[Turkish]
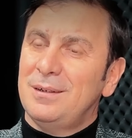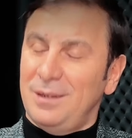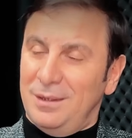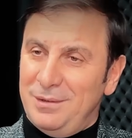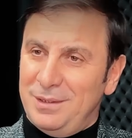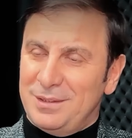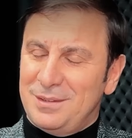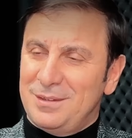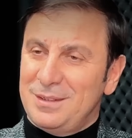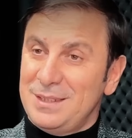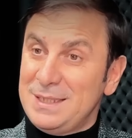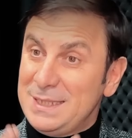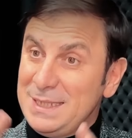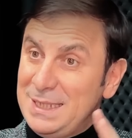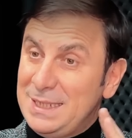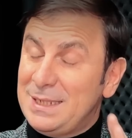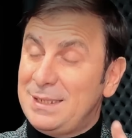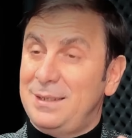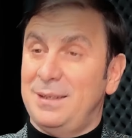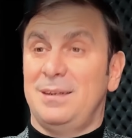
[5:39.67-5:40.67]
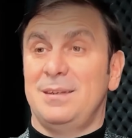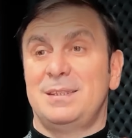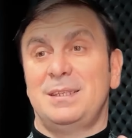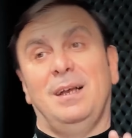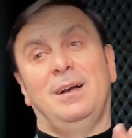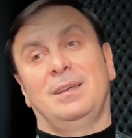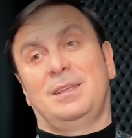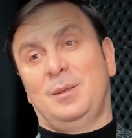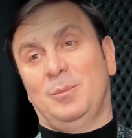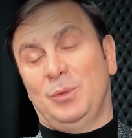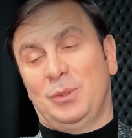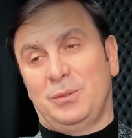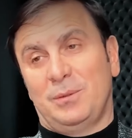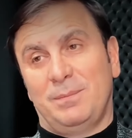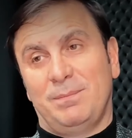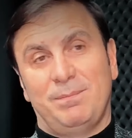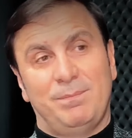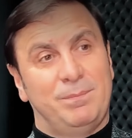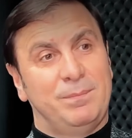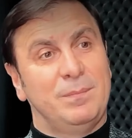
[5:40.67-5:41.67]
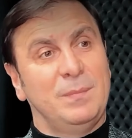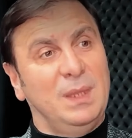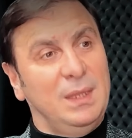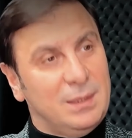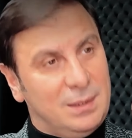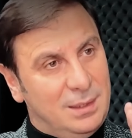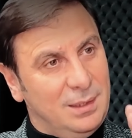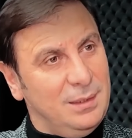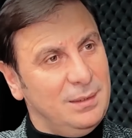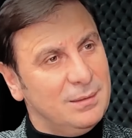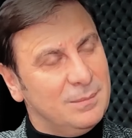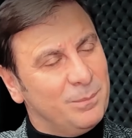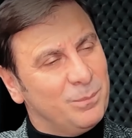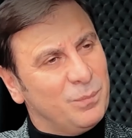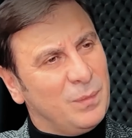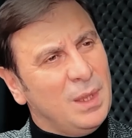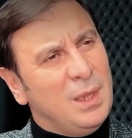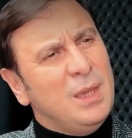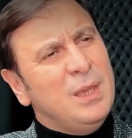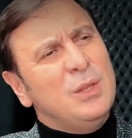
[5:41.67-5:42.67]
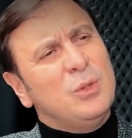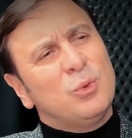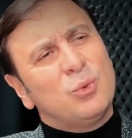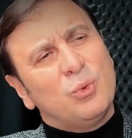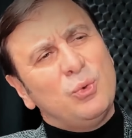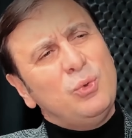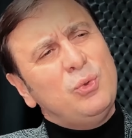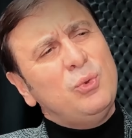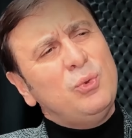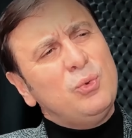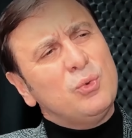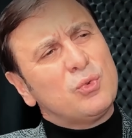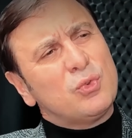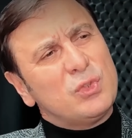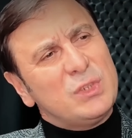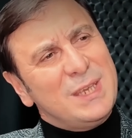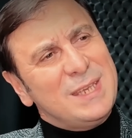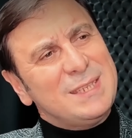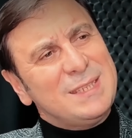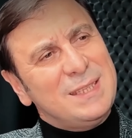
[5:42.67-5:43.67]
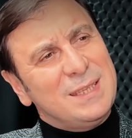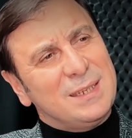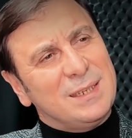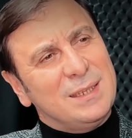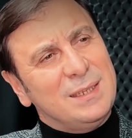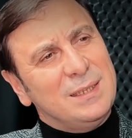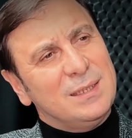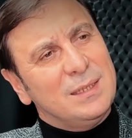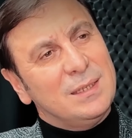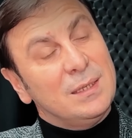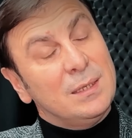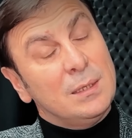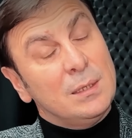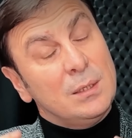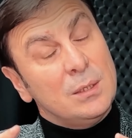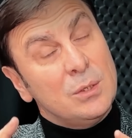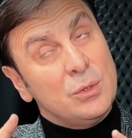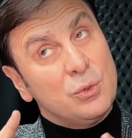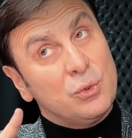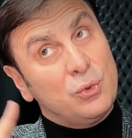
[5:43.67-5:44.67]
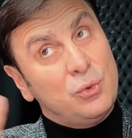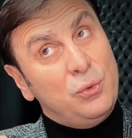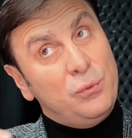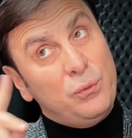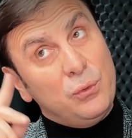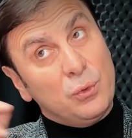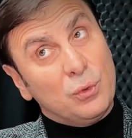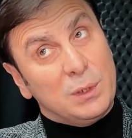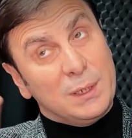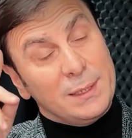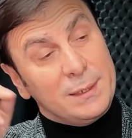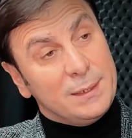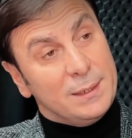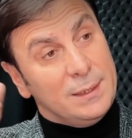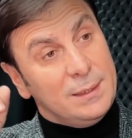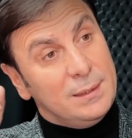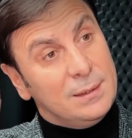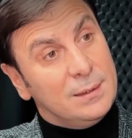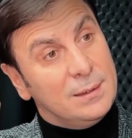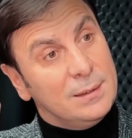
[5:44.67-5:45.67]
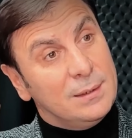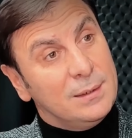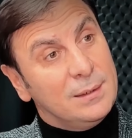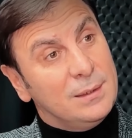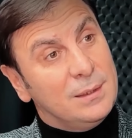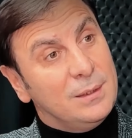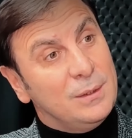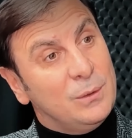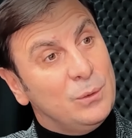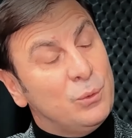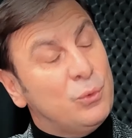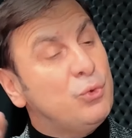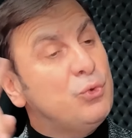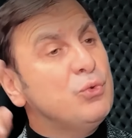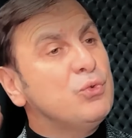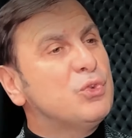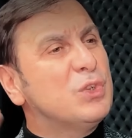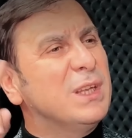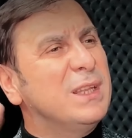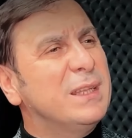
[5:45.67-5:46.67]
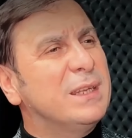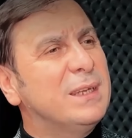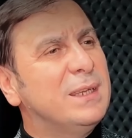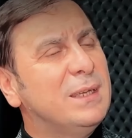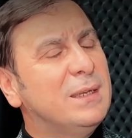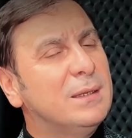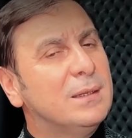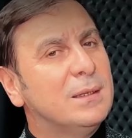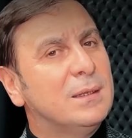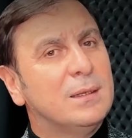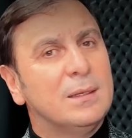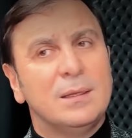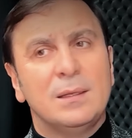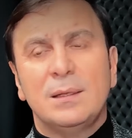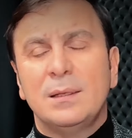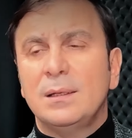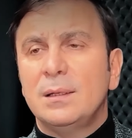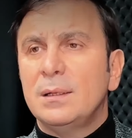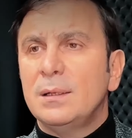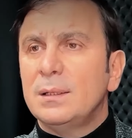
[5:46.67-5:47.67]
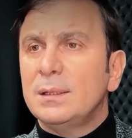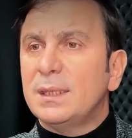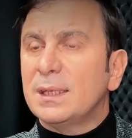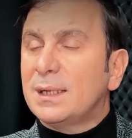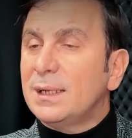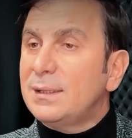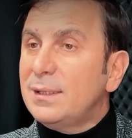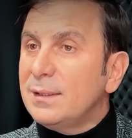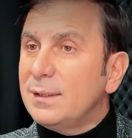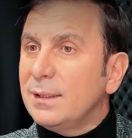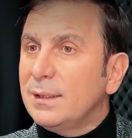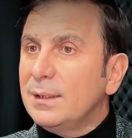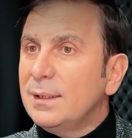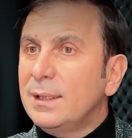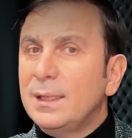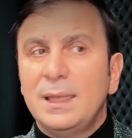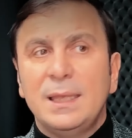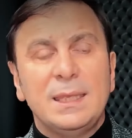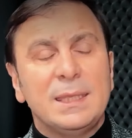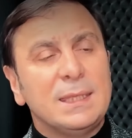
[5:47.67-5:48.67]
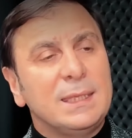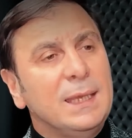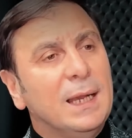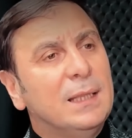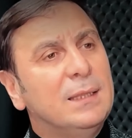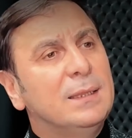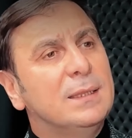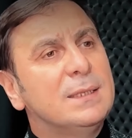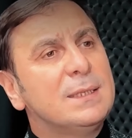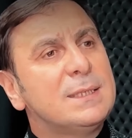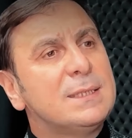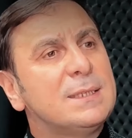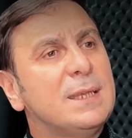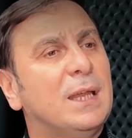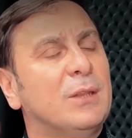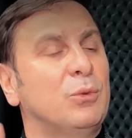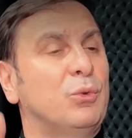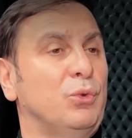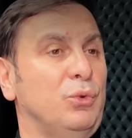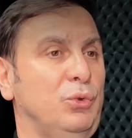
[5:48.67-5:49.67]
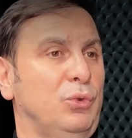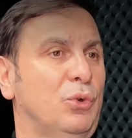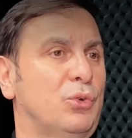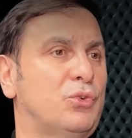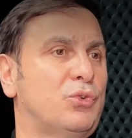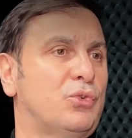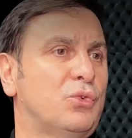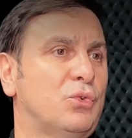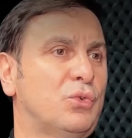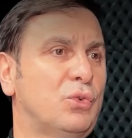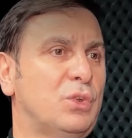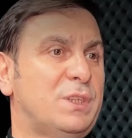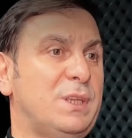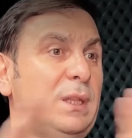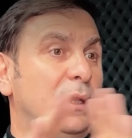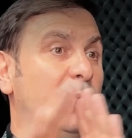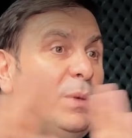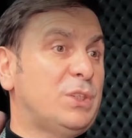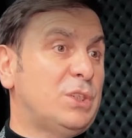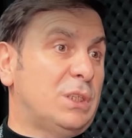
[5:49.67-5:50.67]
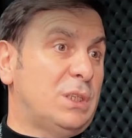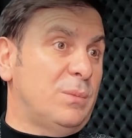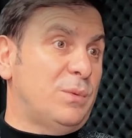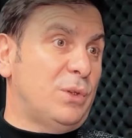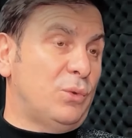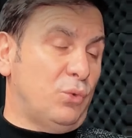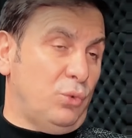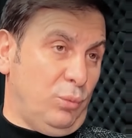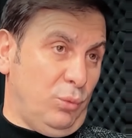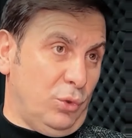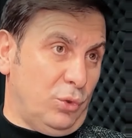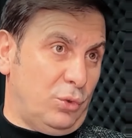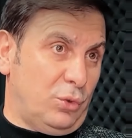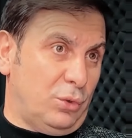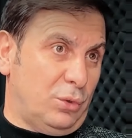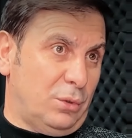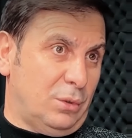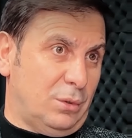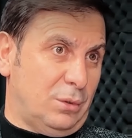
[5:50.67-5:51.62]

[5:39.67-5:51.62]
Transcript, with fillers: Evet, sinirlerinize hakim olun. İki, duyduğunuz sesleri, küfürleri, düşünceleri dikkat edin. Yalnız sen duyuyorsun. Senden başka kimse duymuyor.